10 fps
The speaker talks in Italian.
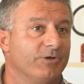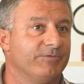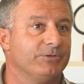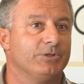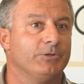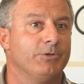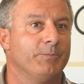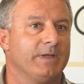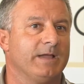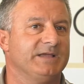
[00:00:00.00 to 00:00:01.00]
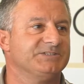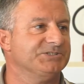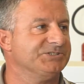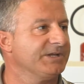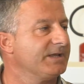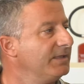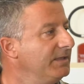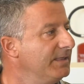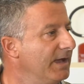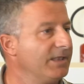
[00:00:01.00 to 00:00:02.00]
avendo degli operai si cerca
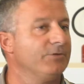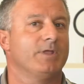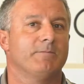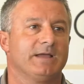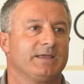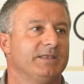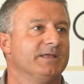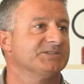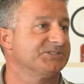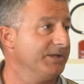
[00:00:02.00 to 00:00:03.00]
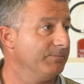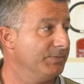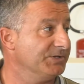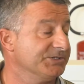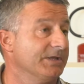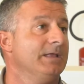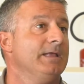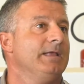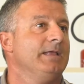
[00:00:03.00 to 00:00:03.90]
di dargli una macchina semplice